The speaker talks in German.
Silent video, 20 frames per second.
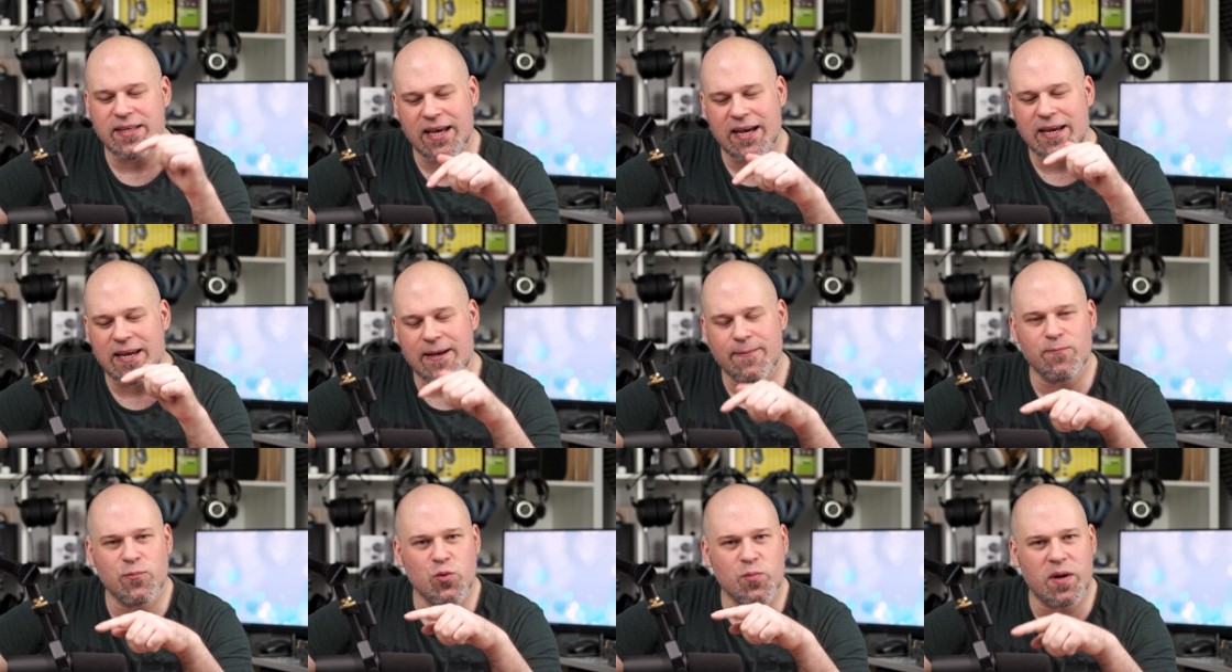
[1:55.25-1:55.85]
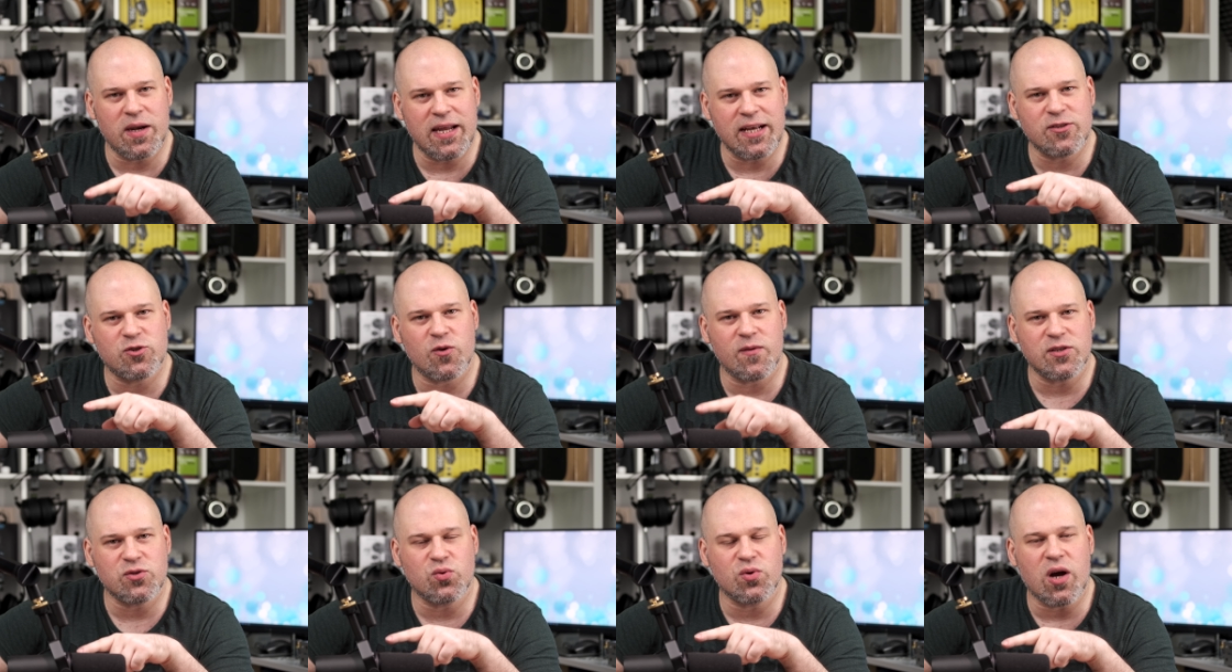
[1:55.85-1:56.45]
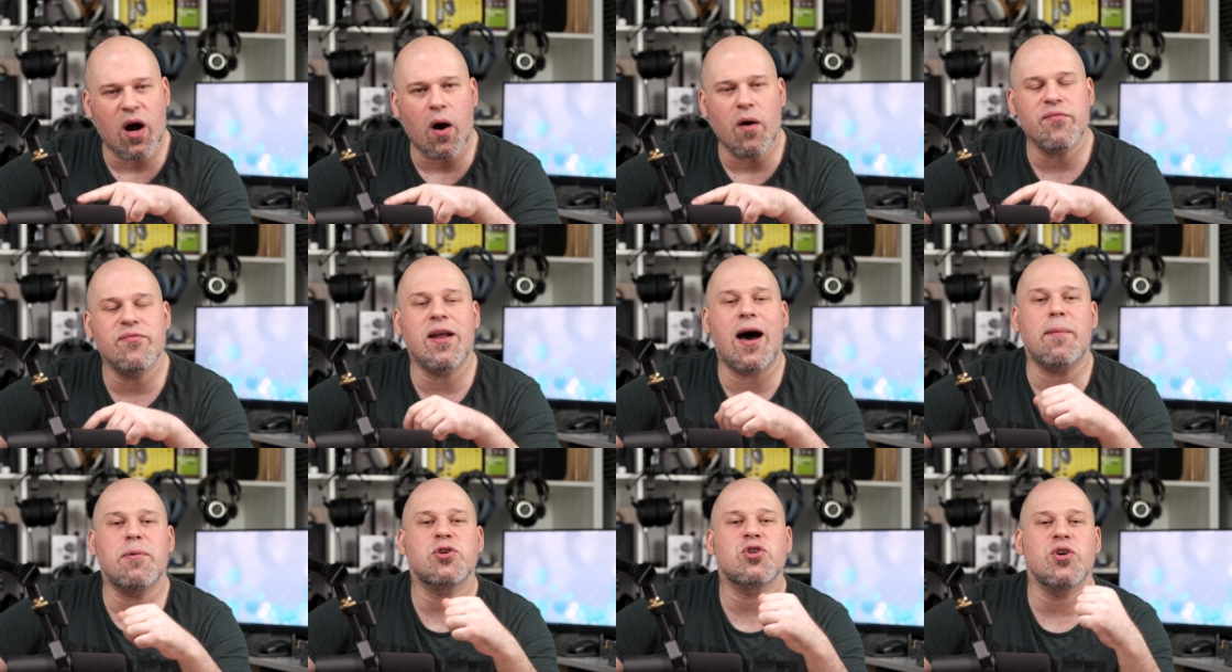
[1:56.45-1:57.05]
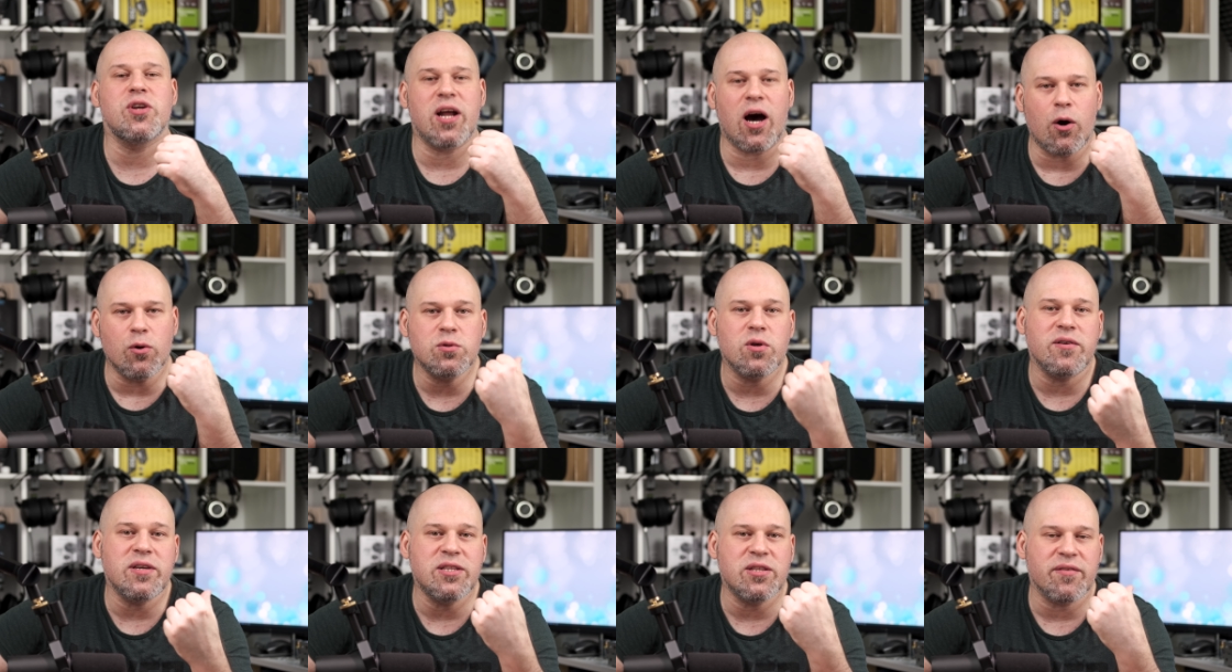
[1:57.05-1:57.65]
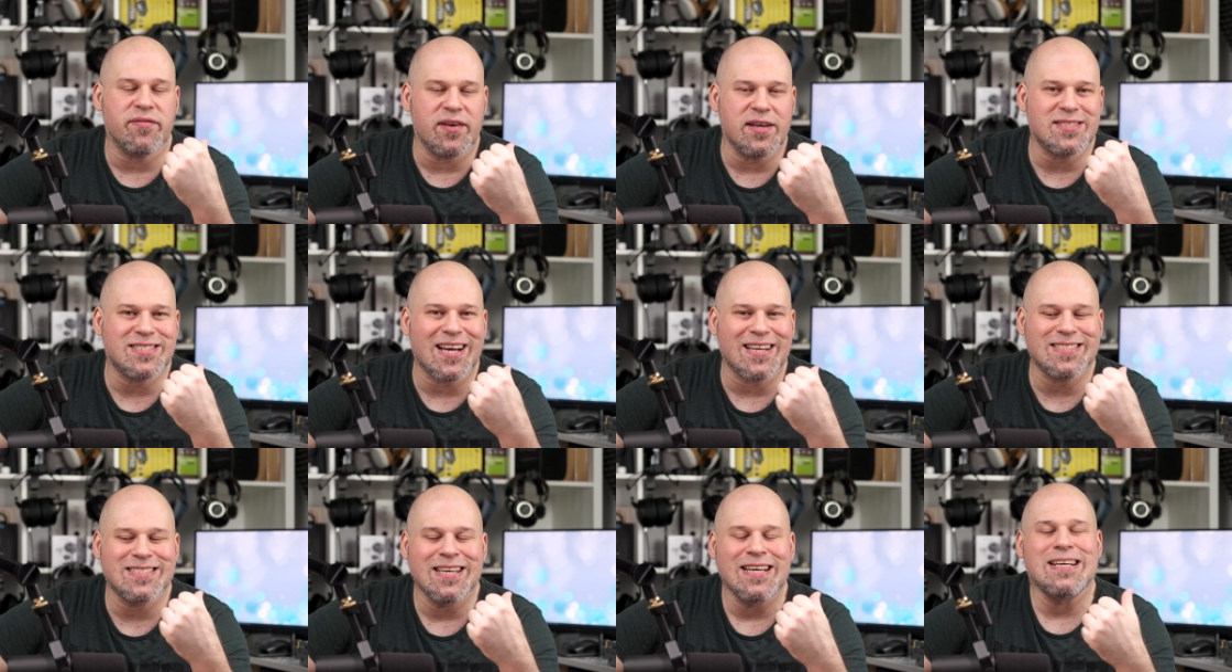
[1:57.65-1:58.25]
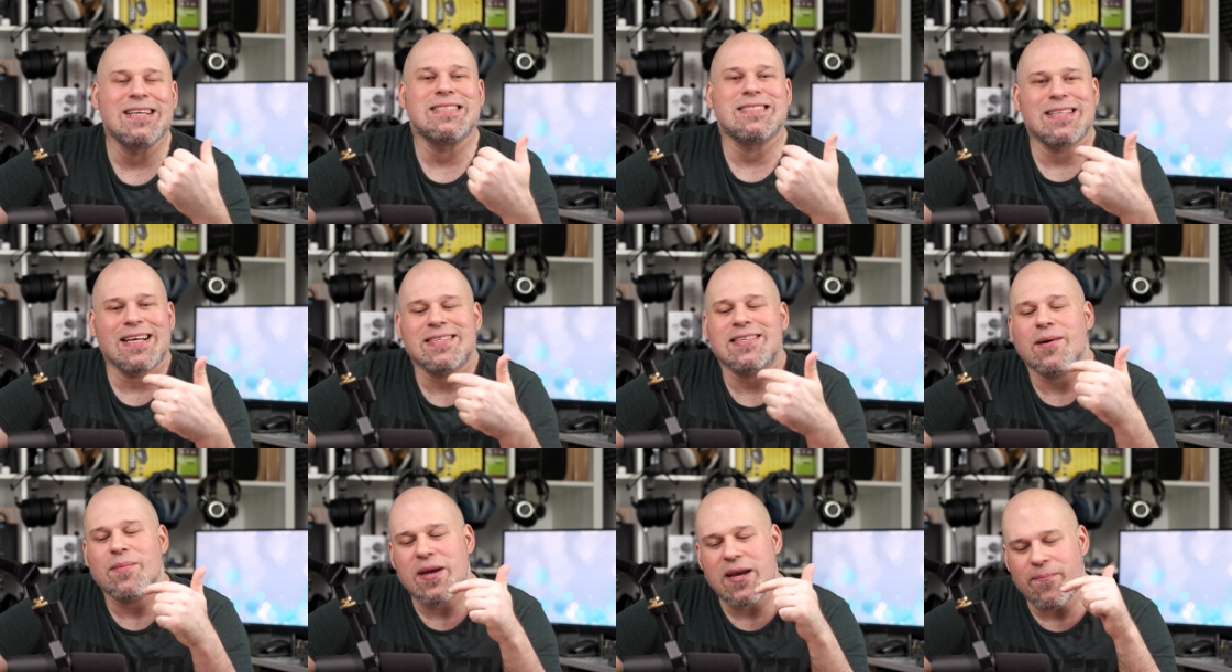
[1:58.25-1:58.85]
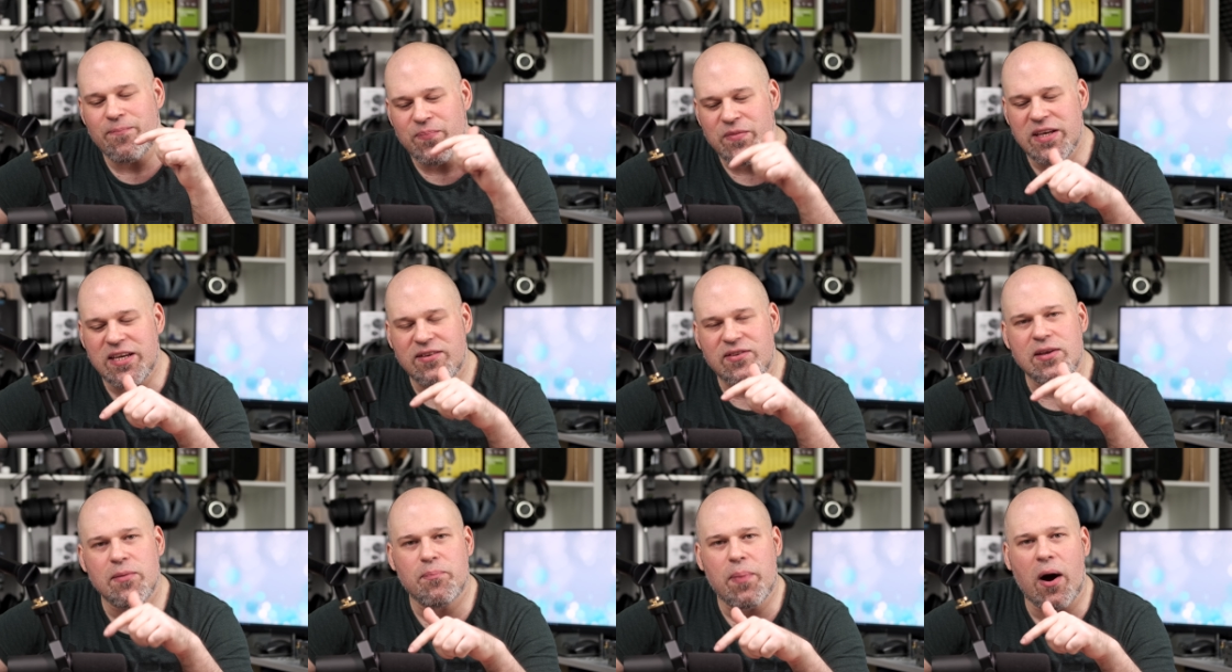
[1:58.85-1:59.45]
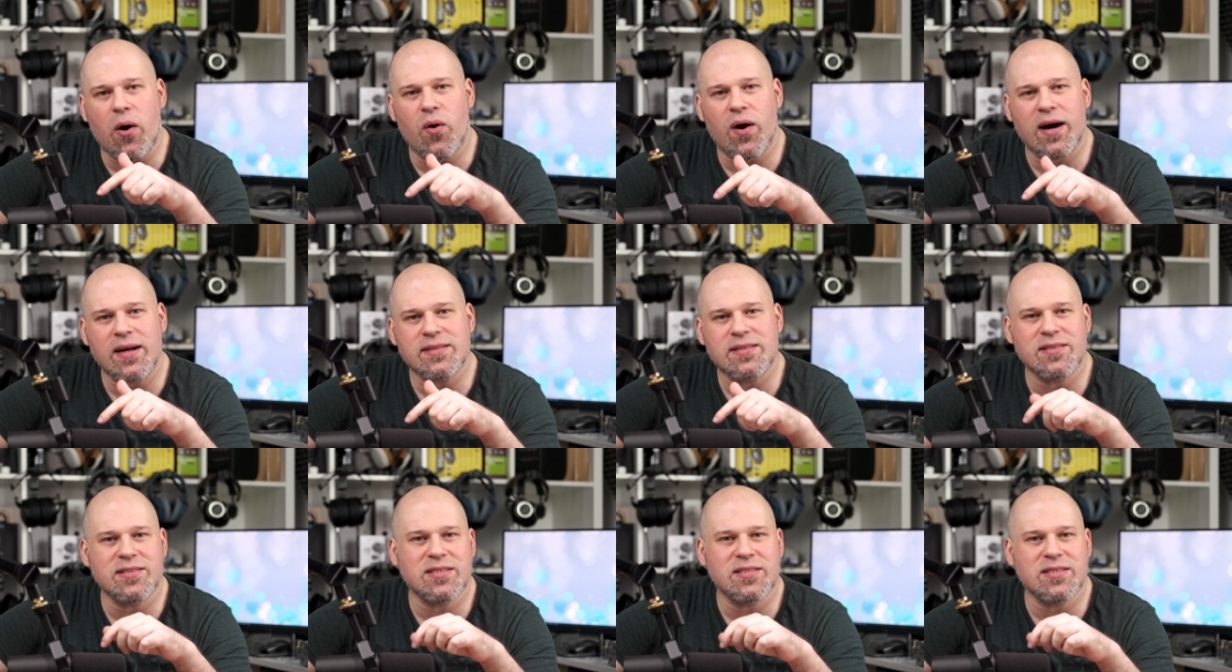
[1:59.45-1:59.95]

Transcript: der eben überlegt, sowas zu kaufen, aber schon ein Audio-Interface hat, das aber eben nicht die Power hat,